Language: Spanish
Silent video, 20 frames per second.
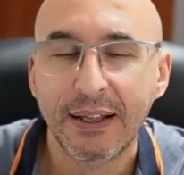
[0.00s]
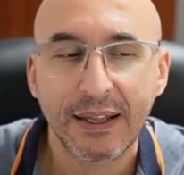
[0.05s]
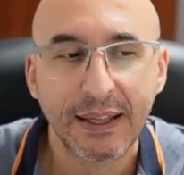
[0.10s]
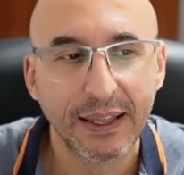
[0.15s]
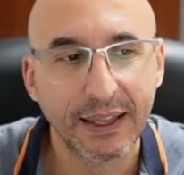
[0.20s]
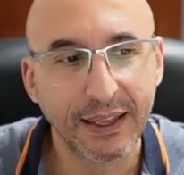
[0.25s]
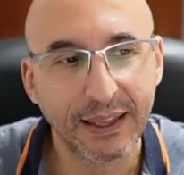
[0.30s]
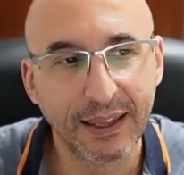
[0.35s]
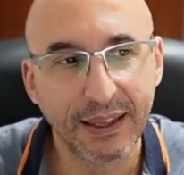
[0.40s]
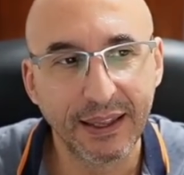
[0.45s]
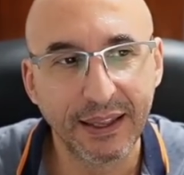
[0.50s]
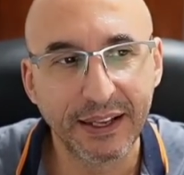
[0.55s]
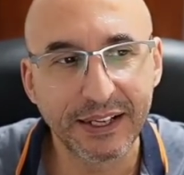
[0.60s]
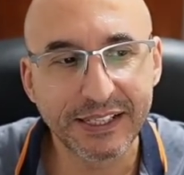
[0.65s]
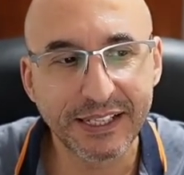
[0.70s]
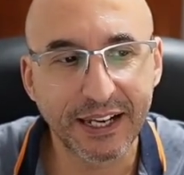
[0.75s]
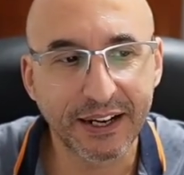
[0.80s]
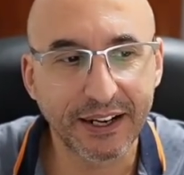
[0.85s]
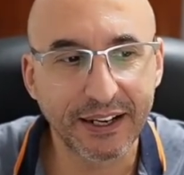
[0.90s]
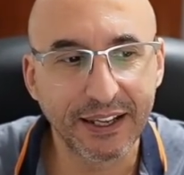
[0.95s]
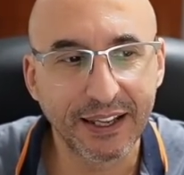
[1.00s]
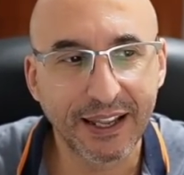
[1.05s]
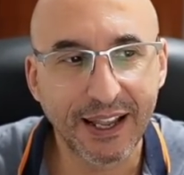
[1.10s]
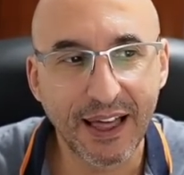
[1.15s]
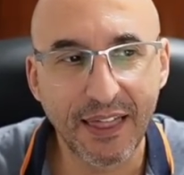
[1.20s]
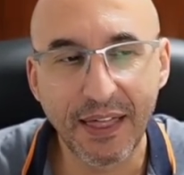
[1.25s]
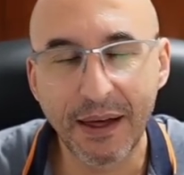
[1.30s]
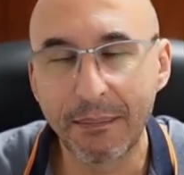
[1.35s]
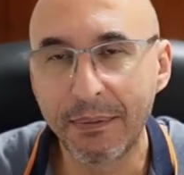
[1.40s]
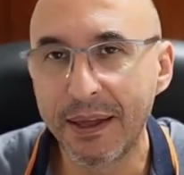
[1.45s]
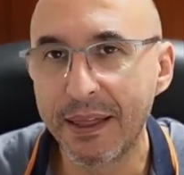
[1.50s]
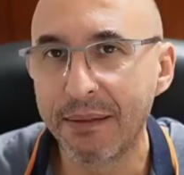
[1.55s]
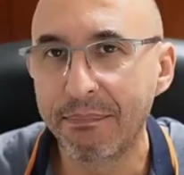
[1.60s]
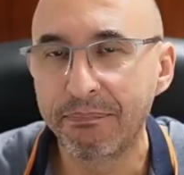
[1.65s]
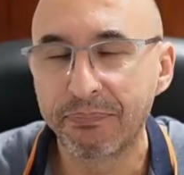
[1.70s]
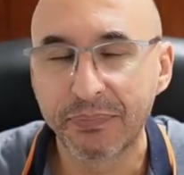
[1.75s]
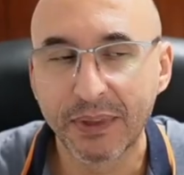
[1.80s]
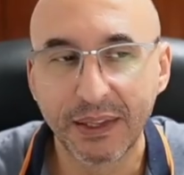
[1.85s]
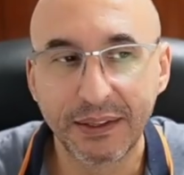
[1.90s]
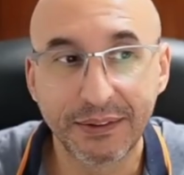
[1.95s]
Eh, ese rey cada vez
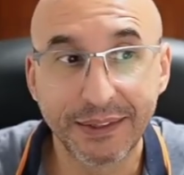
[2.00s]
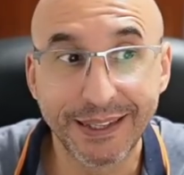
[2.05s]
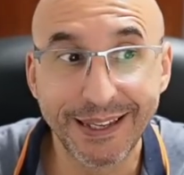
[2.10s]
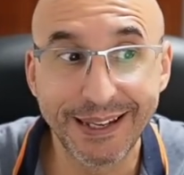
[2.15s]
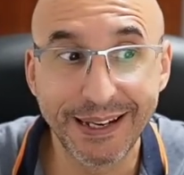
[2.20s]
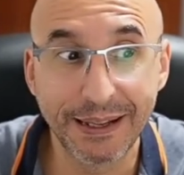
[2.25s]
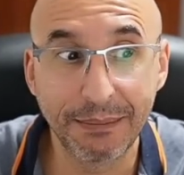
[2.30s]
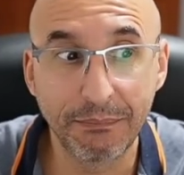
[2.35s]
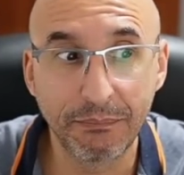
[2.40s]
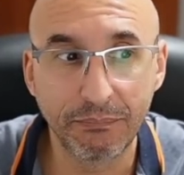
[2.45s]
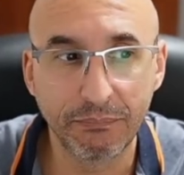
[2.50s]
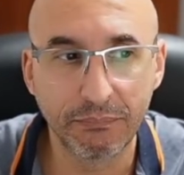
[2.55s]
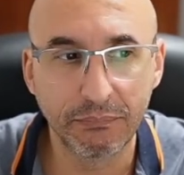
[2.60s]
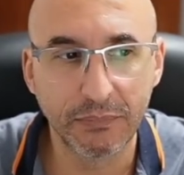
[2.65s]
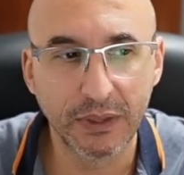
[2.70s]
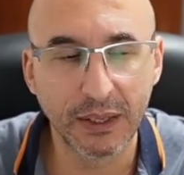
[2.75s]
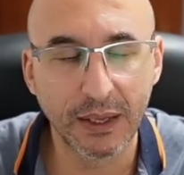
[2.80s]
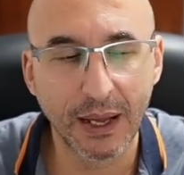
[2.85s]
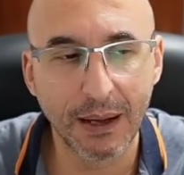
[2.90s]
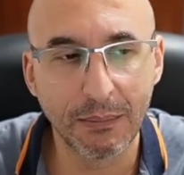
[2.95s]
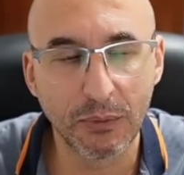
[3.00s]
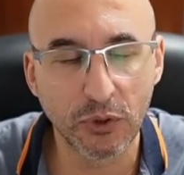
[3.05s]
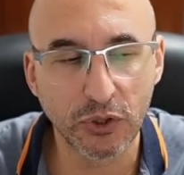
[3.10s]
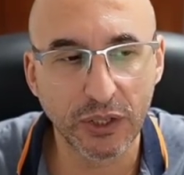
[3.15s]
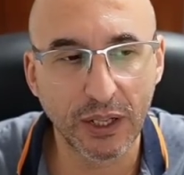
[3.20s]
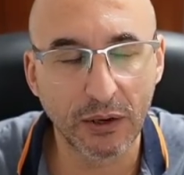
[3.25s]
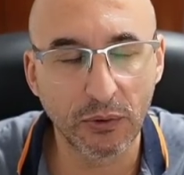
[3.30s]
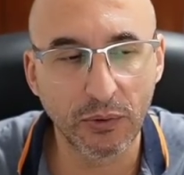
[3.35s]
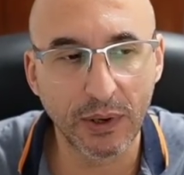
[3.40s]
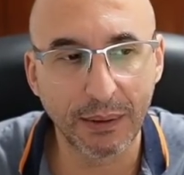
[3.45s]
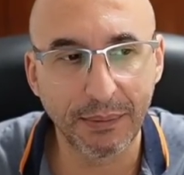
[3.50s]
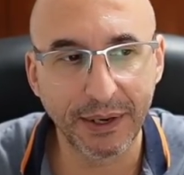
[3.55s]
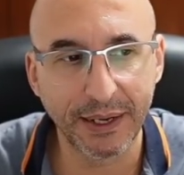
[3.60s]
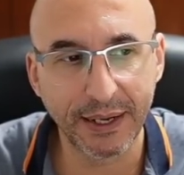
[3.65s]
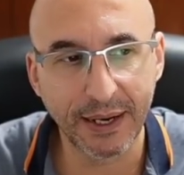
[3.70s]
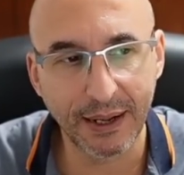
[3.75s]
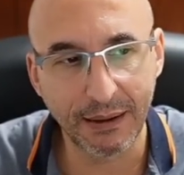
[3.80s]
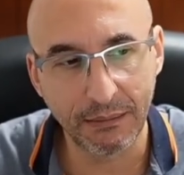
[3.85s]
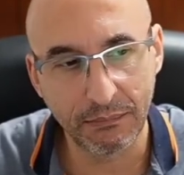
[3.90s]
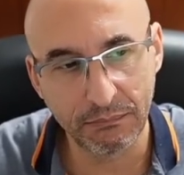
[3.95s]
tiene, digamos, de alguna
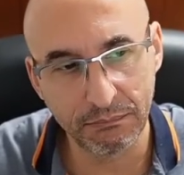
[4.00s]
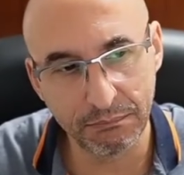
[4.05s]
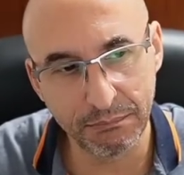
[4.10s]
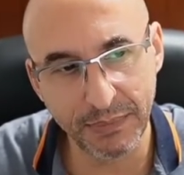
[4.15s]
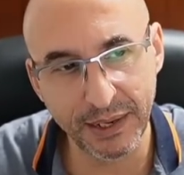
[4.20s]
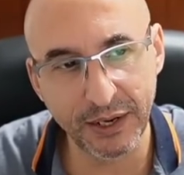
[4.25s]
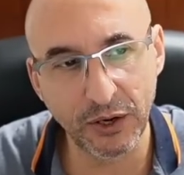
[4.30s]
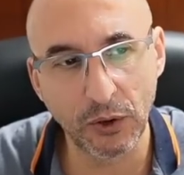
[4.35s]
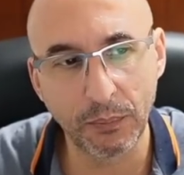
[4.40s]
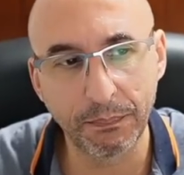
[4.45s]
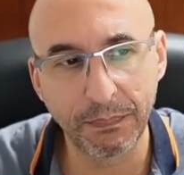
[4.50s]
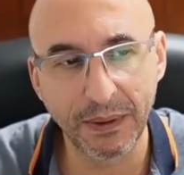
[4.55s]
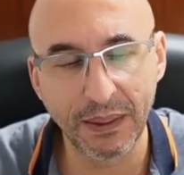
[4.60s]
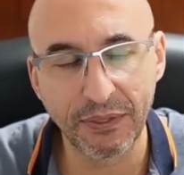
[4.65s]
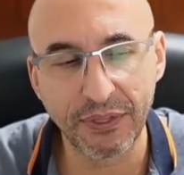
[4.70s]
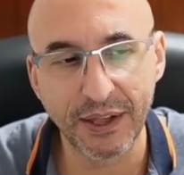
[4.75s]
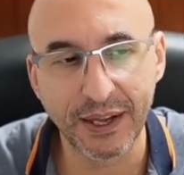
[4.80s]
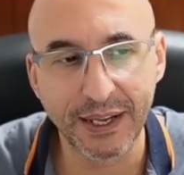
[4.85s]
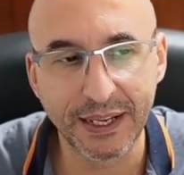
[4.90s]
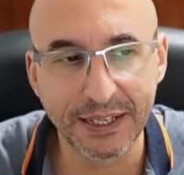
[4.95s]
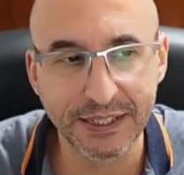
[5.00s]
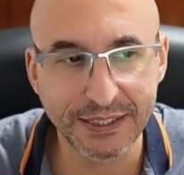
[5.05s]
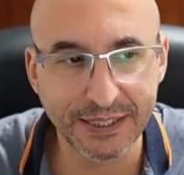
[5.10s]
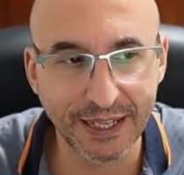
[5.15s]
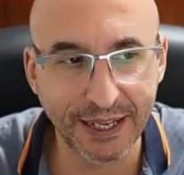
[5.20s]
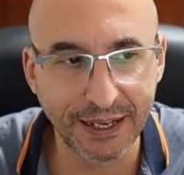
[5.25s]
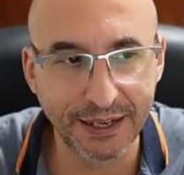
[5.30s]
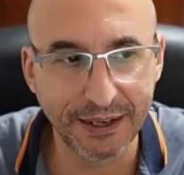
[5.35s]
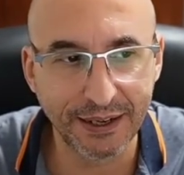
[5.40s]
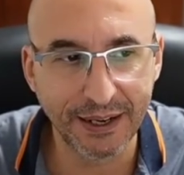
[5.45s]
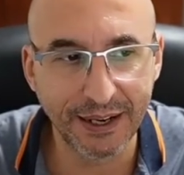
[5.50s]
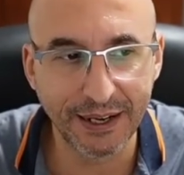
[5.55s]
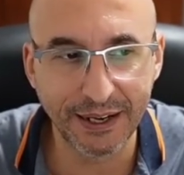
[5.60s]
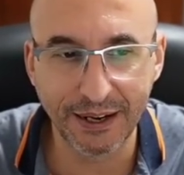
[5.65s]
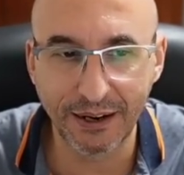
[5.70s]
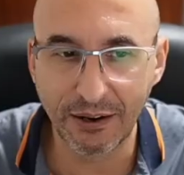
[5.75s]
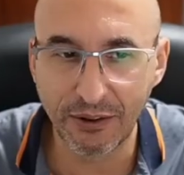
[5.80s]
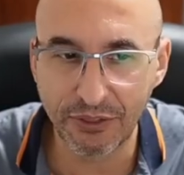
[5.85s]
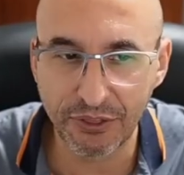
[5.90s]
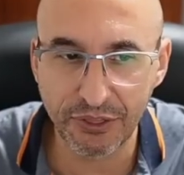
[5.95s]
manera menos piezas que están en
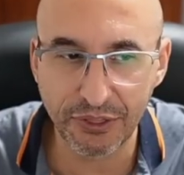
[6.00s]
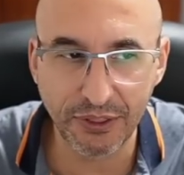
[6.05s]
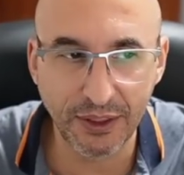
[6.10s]
el...